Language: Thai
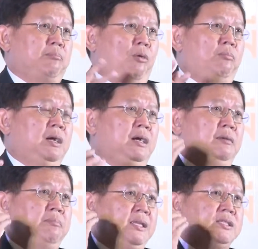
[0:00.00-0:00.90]
ผมเคย
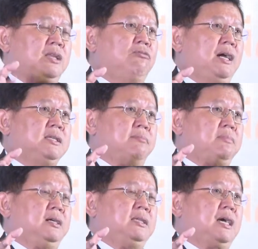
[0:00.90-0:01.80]
เป็นเช่นไว้เส
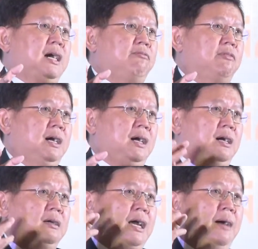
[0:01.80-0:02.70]
มอนะครับว่า
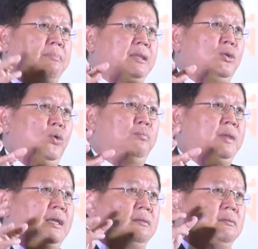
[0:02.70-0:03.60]
การปฏิรูป
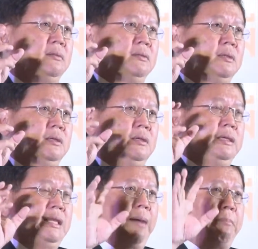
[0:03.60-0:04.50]
นั้น
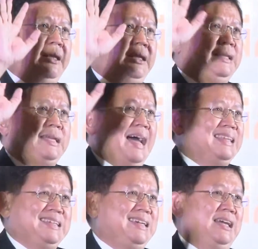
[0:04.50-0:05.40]
อย่าไปเน้นกา
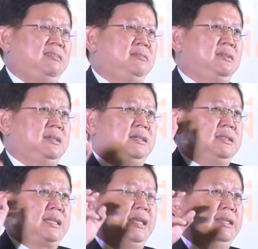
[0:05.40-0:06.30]
รเขียน
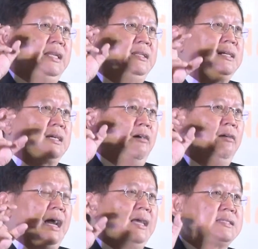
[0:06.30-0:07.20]
แต่เน้นเรื่องขอ
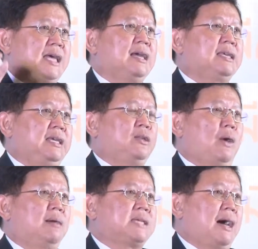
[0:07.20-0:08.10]
งการสร้างขีด
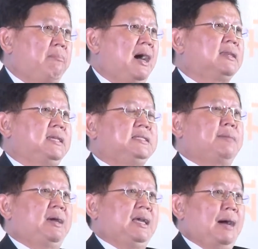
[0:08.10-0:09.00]
ความสามารถที่
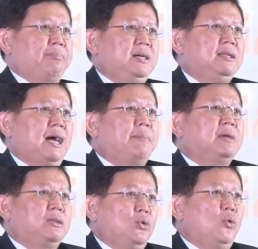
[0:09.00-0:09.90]
จะไปขับเคลื่อนการ
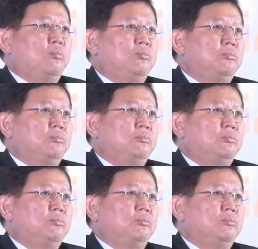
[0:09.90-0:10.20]
ปฏิรูป